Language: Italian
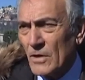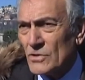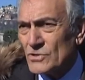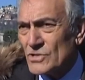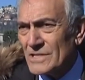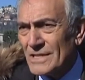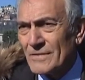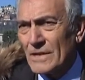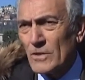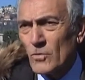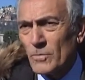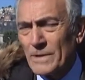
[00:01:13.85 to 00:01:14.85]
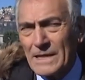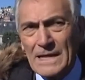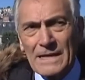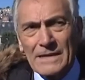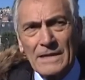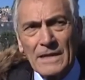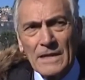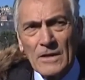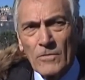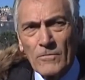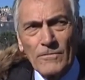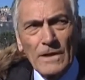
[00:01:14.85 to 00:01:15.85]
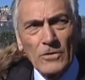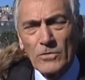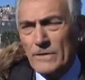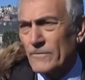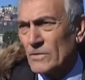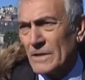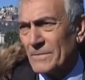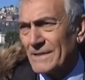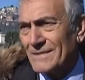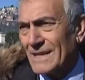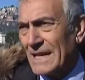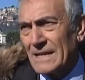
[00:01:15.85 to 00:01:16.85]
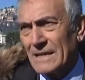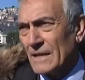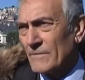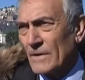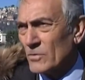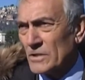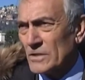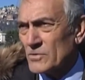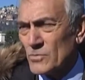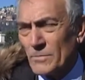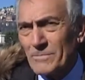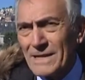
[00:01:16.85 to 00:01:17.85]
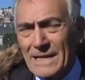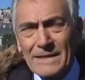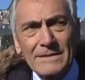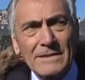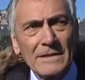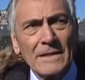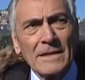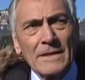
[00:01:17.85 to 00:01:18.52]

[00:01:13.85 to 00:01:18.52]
oggi deve recuperare un valore fondamentale che è il valore del suo brand,